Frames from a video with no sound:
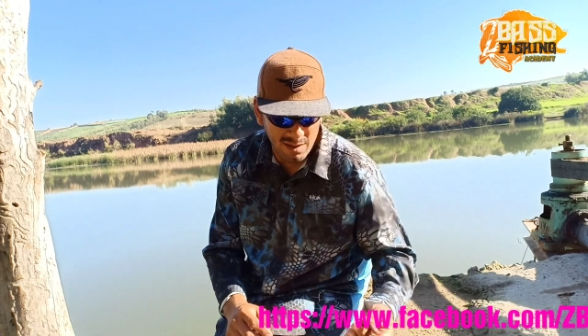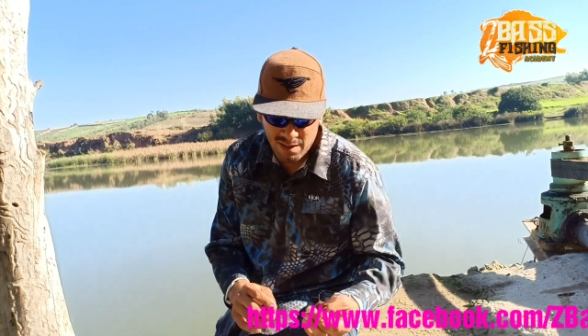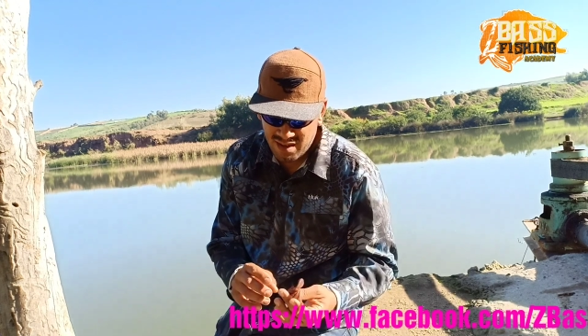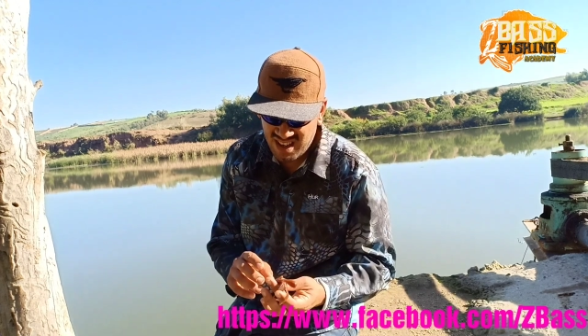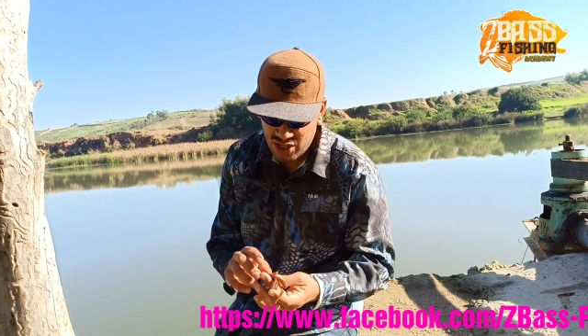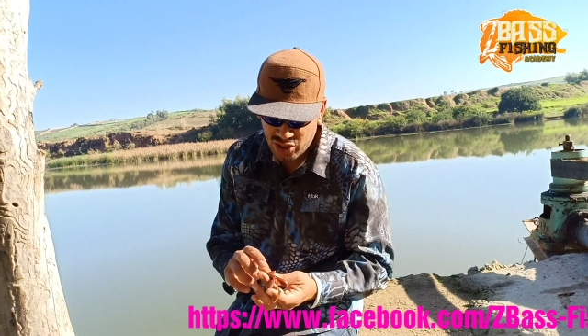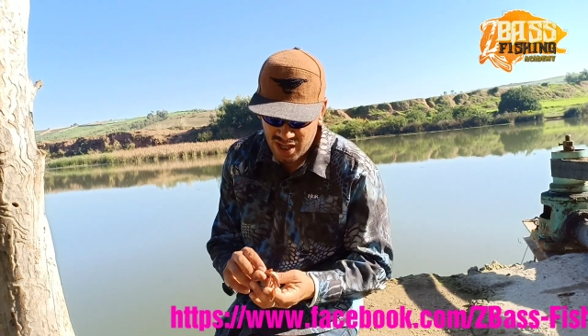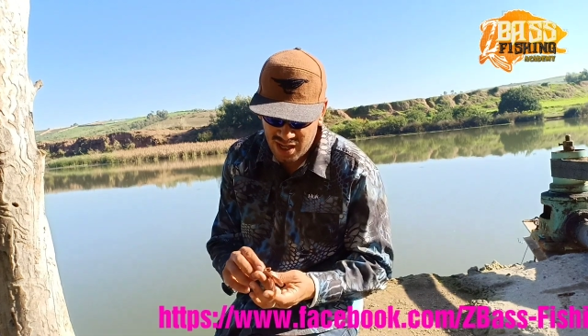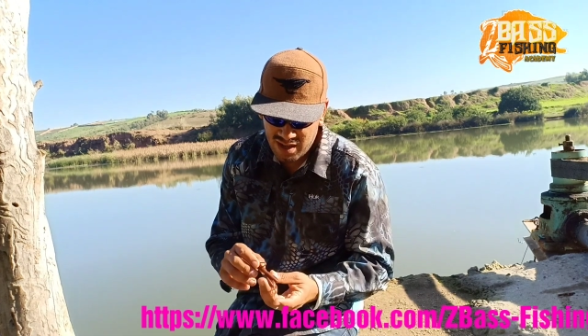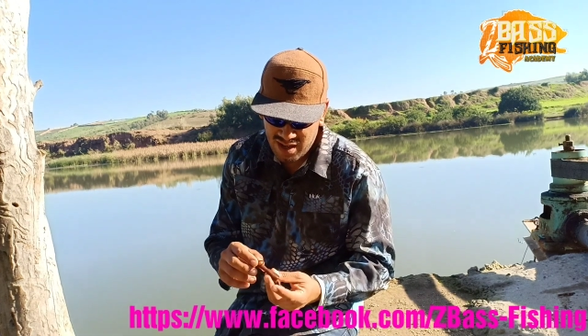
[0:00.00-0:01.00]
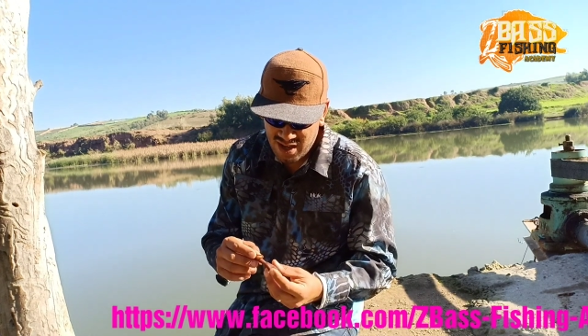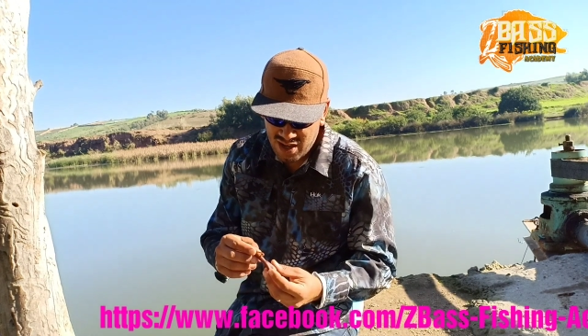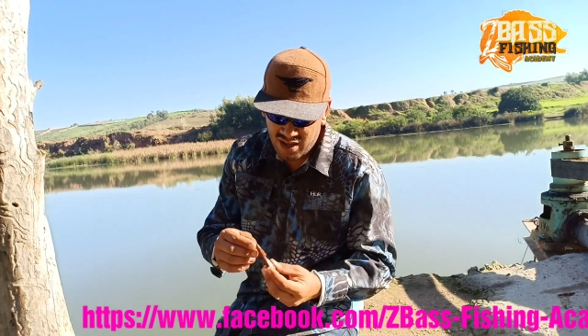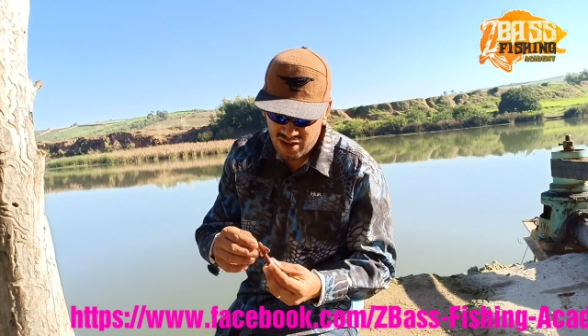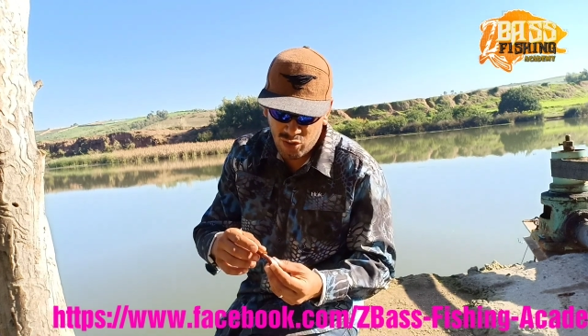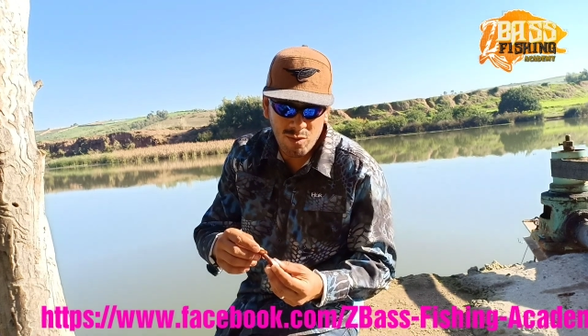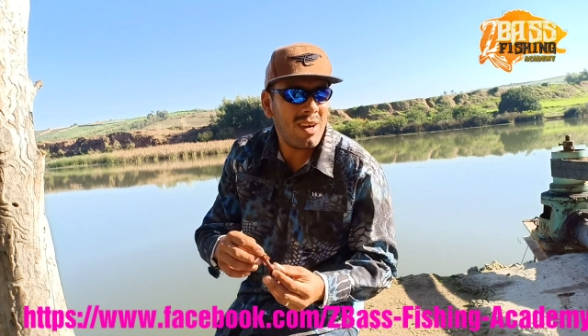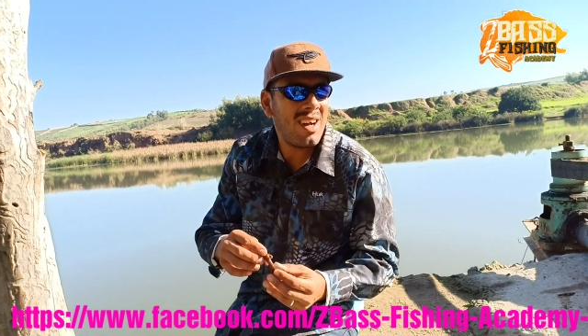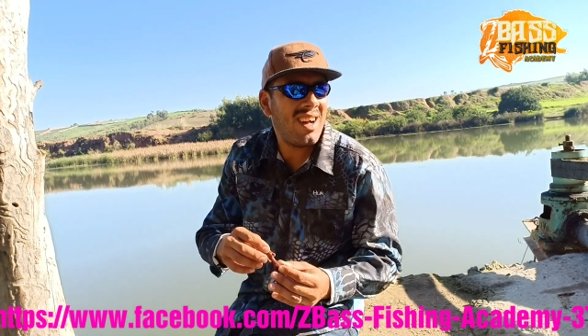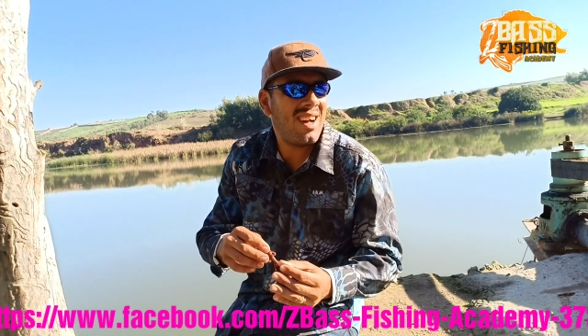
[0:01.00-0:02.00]
الاشكال اللي
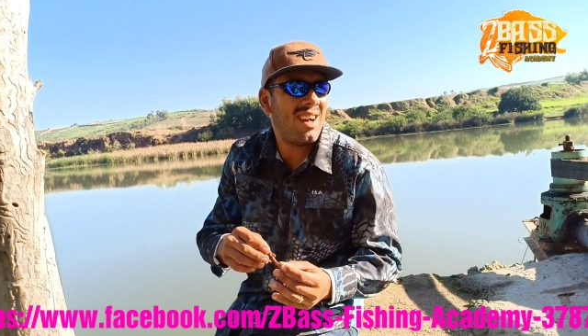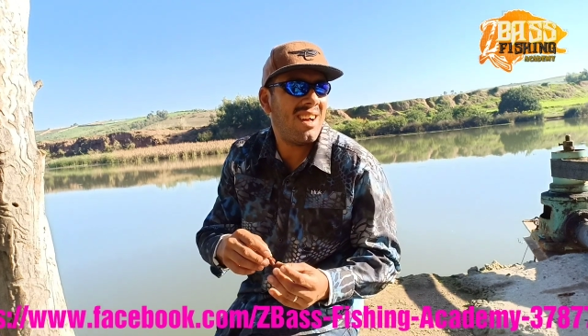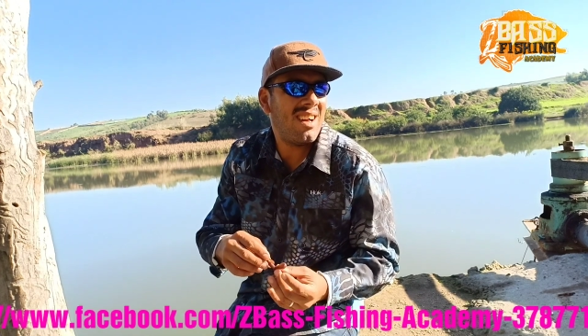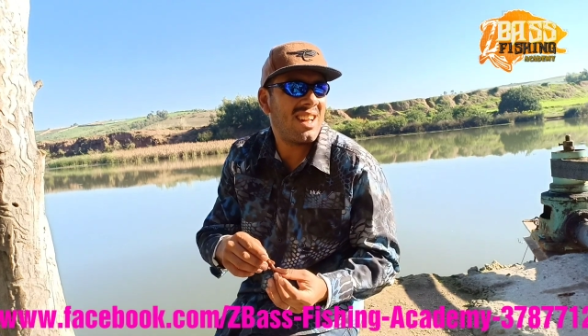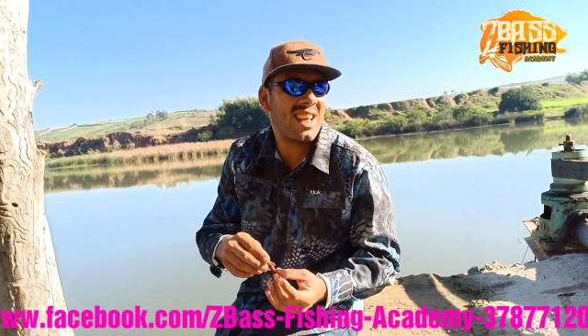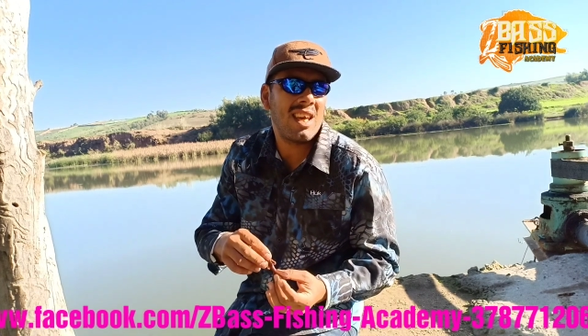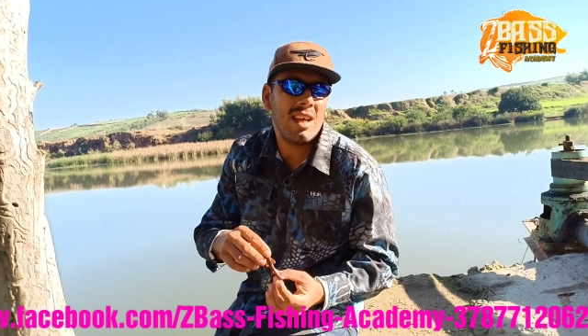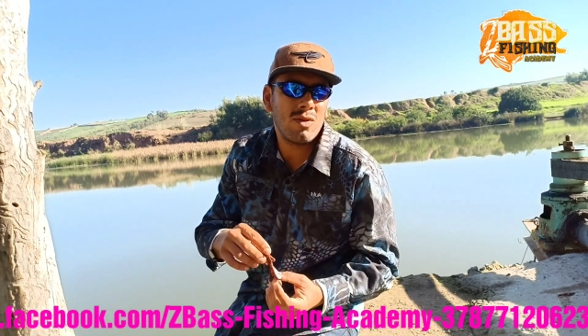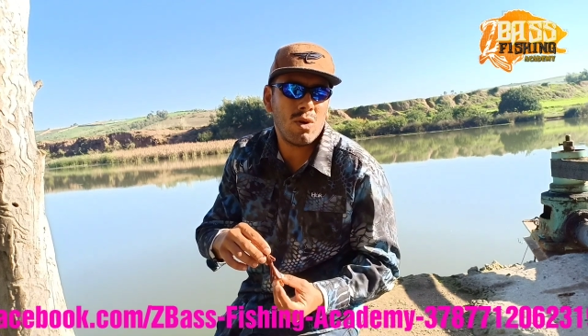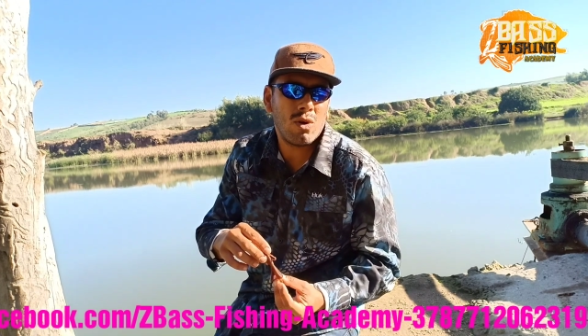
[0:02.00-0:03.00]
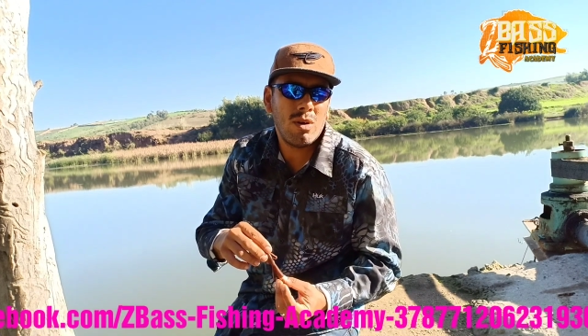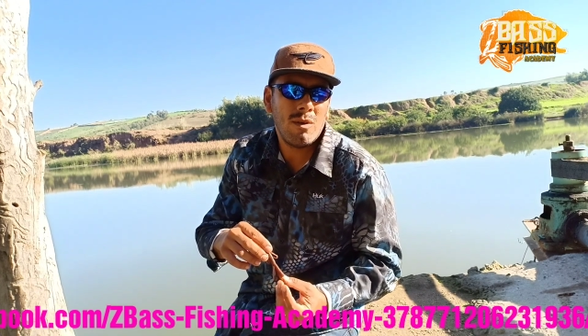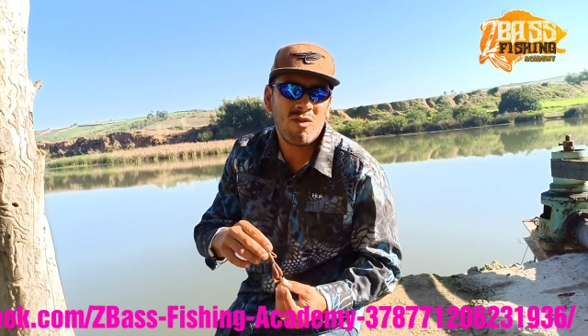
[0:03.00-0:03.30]
هما لي كرياتور